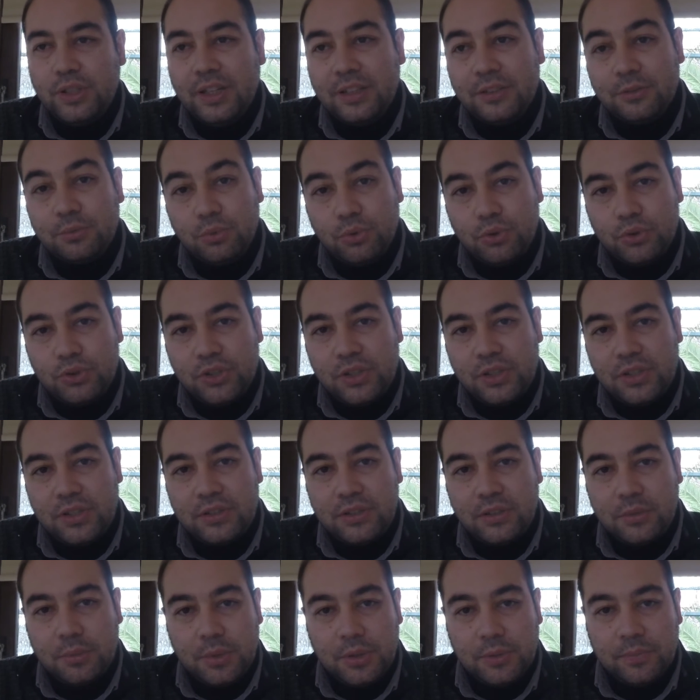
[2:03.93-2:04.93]
Ders
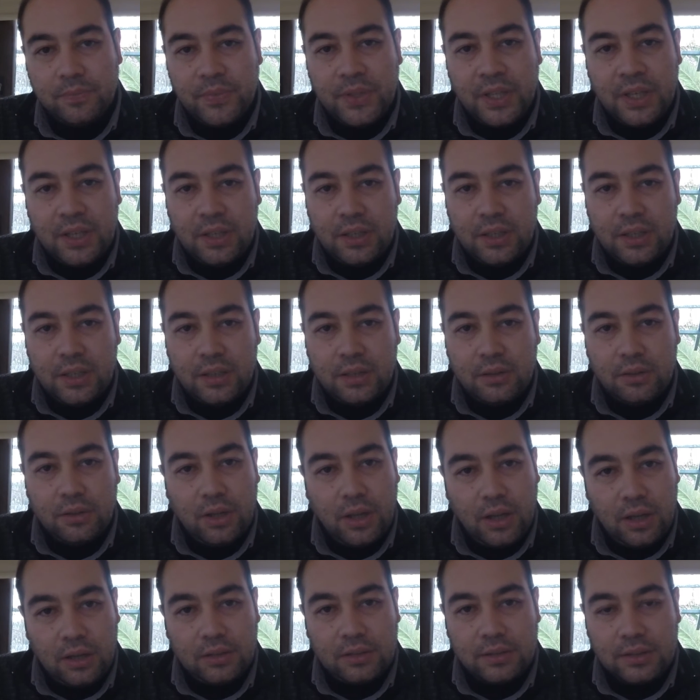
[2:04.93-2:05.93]
projeleri tabii e,
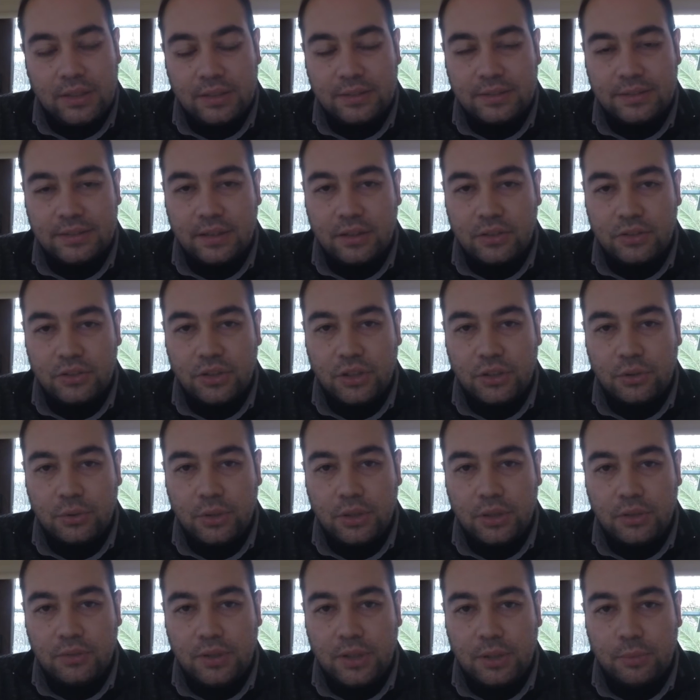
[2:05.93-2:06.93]
her derste aşağı
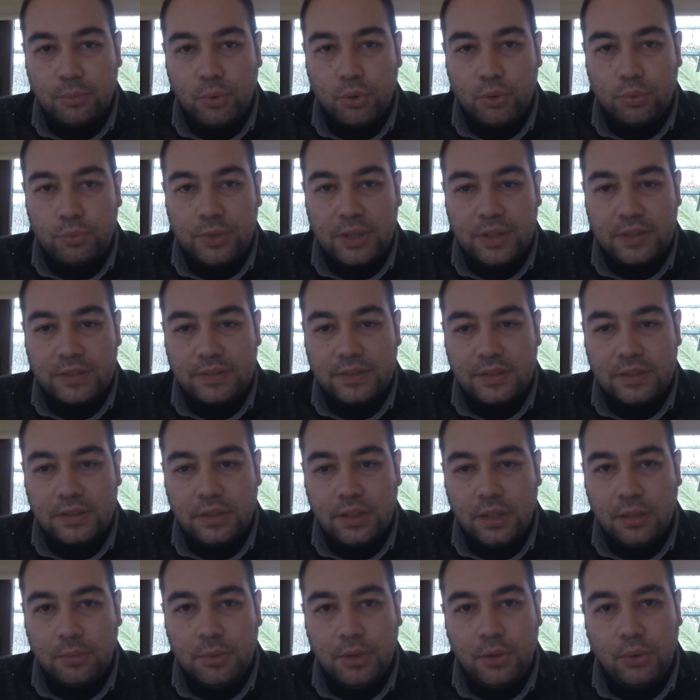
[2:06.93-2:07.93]
yukarı var bölüm
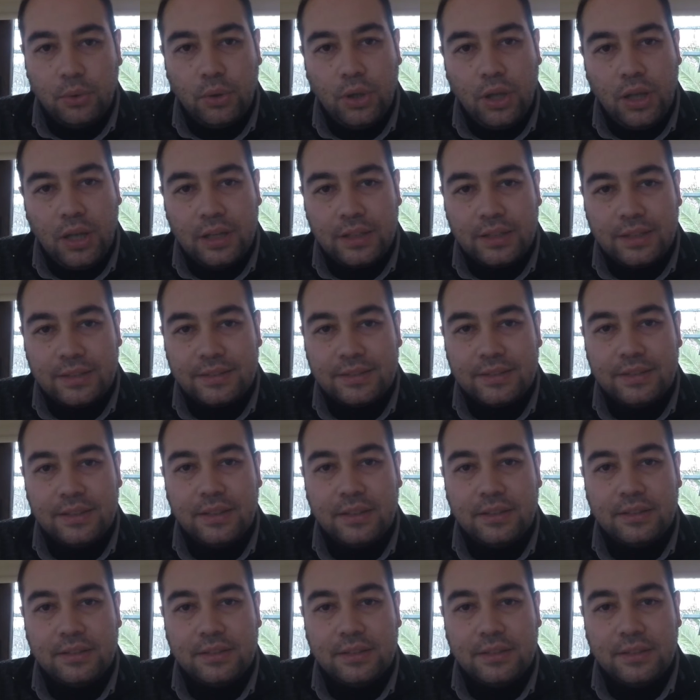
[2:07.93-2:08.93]
derslerinde ama o herkesin
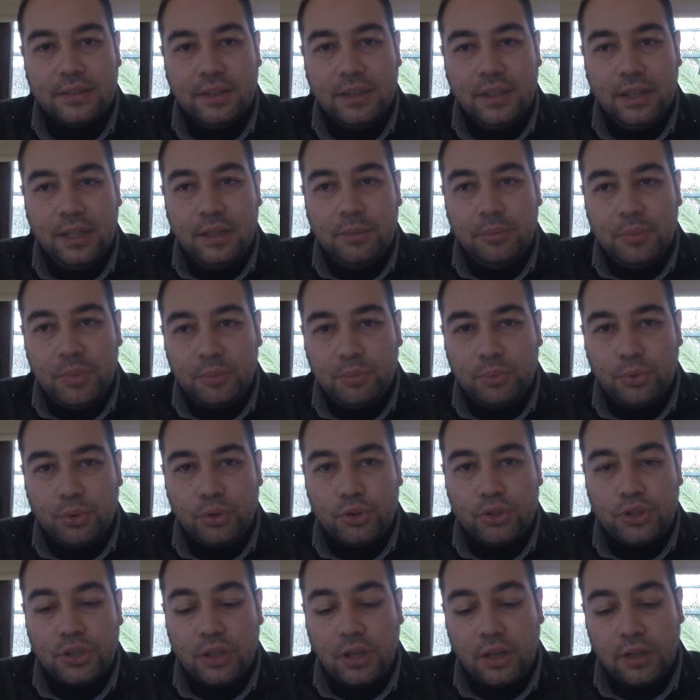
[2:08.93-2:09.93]
yazdığı bir
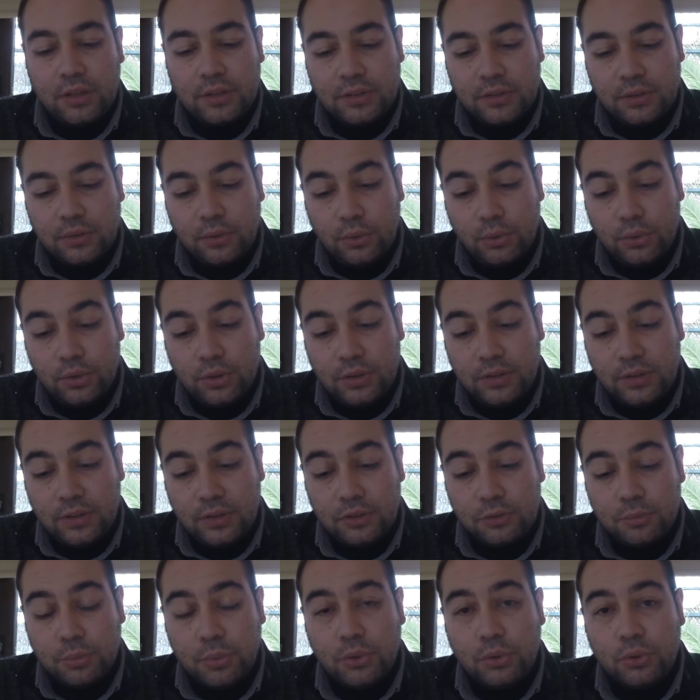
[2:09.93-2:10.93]
proje. Artık e,
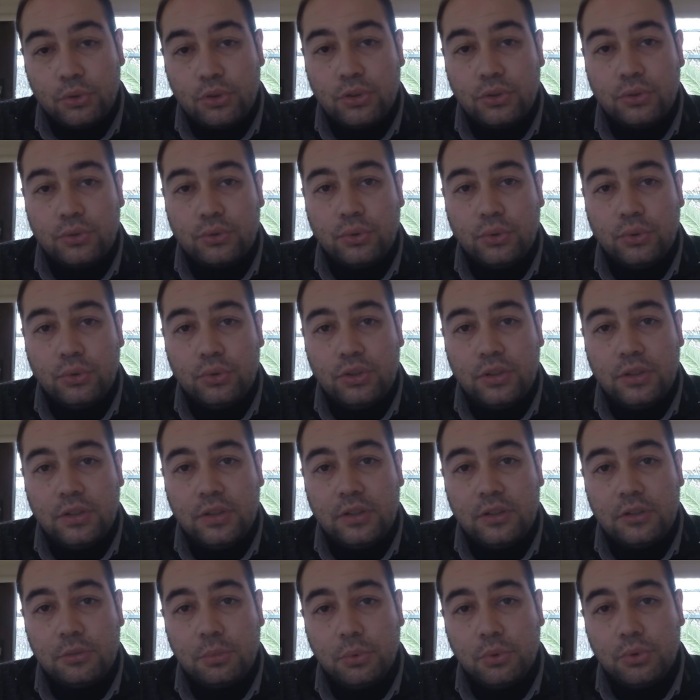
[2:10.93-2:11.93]
danışman hocanız olunca
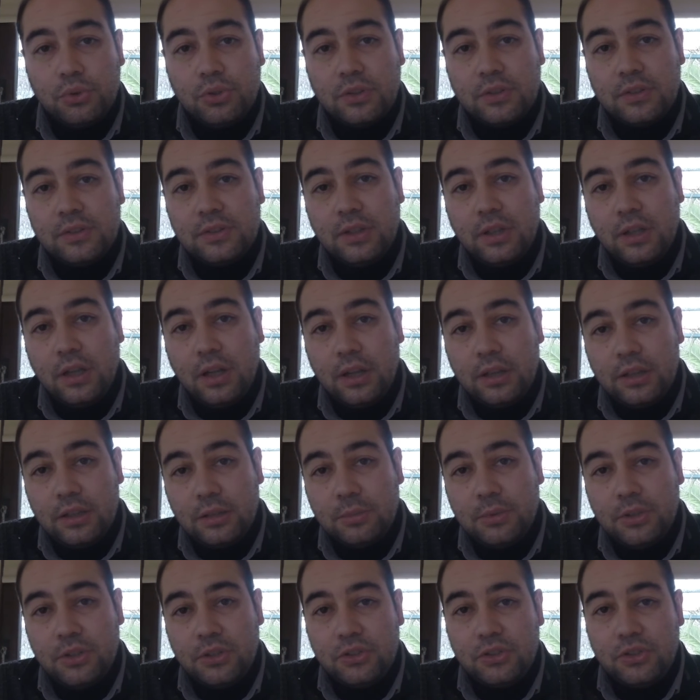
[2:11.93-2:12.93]
danışman hocanızla
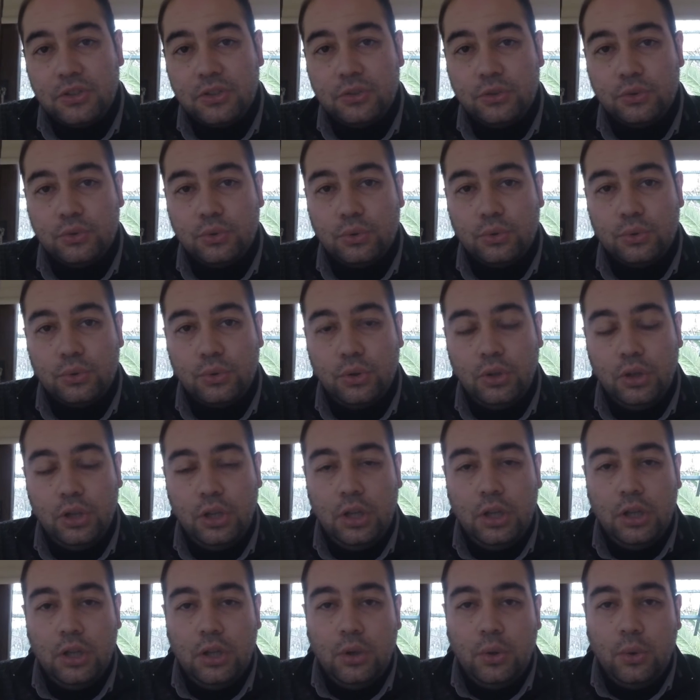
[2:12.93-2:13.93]
ayrı bir ilişkiniz oluyor.
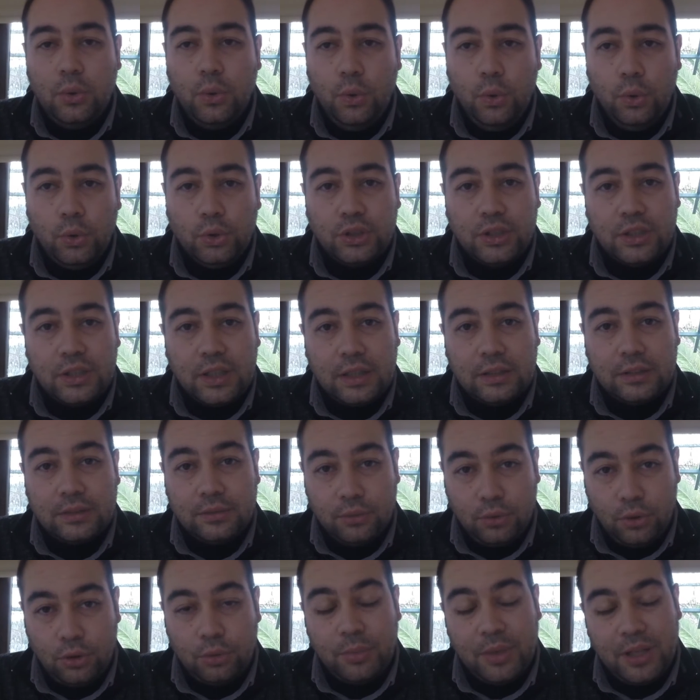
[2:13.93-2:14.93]
O hocadan
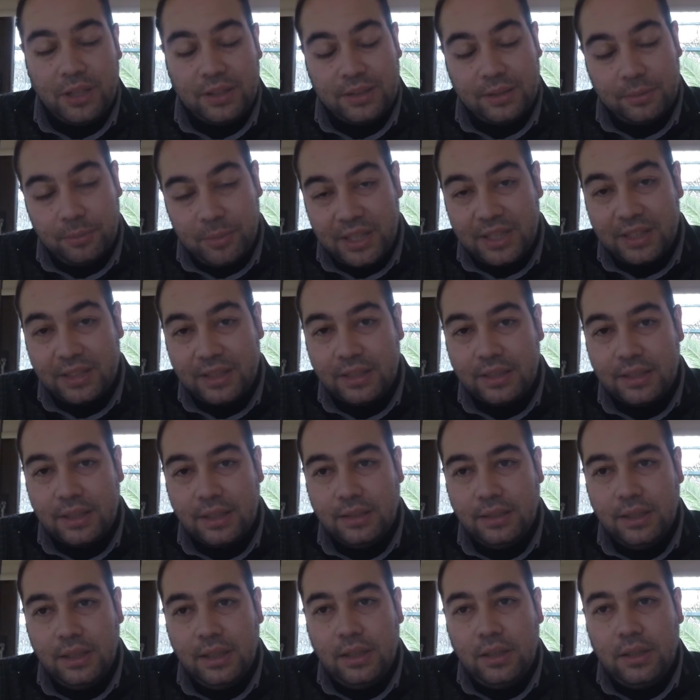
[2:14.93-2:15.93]
normalde
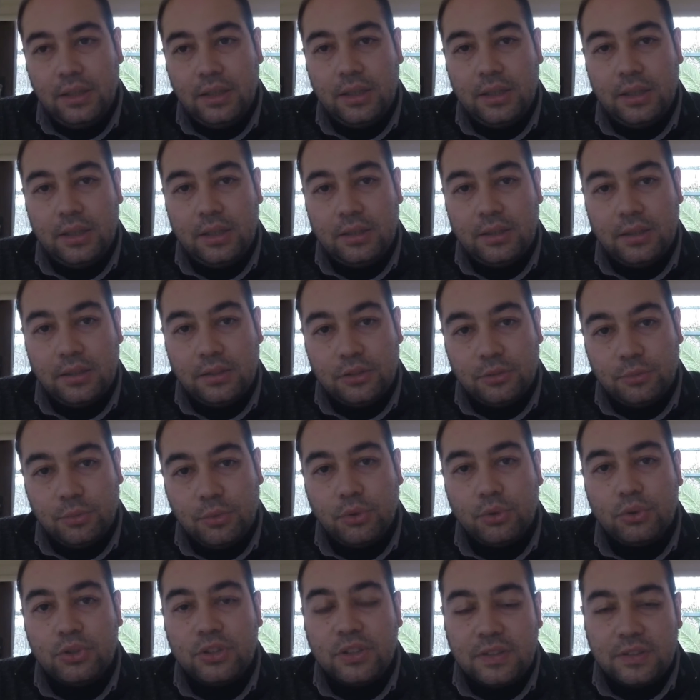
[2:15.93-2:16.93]
beklenen e,
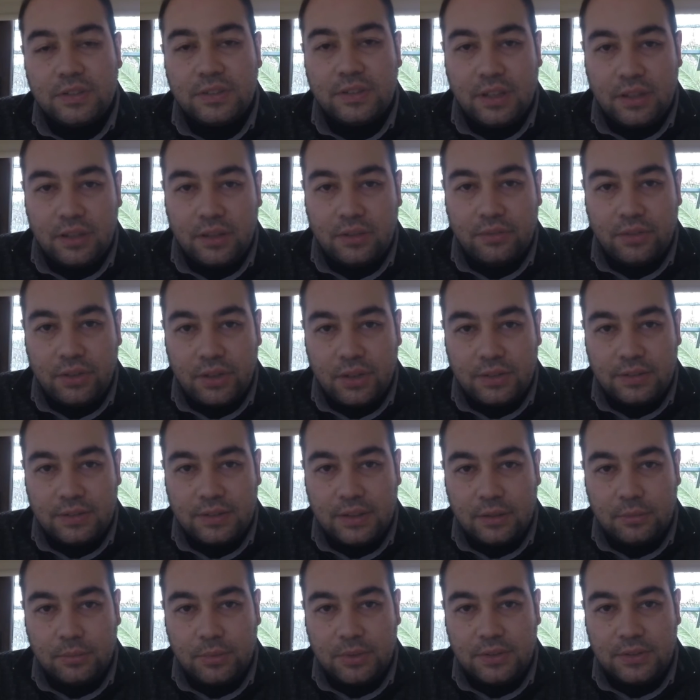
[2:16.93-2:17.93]
danışman hocanızdan
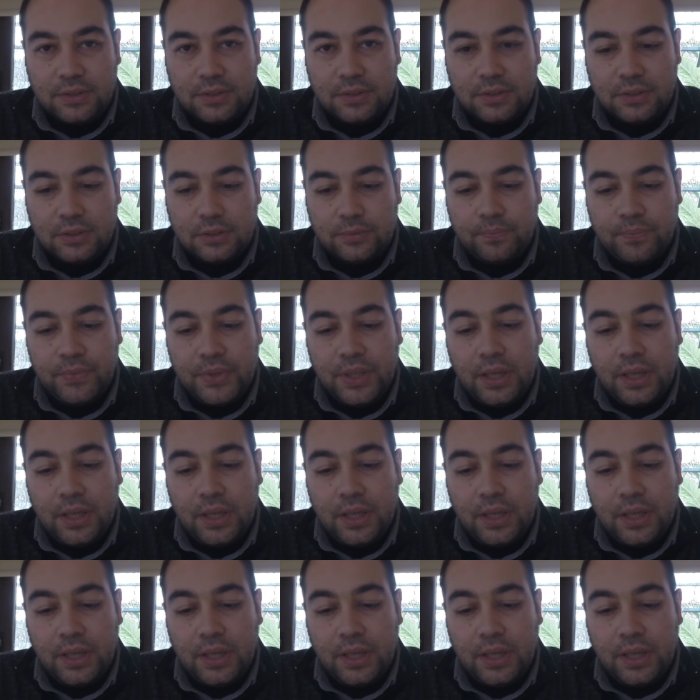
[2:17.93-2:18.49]
referans almanızdır.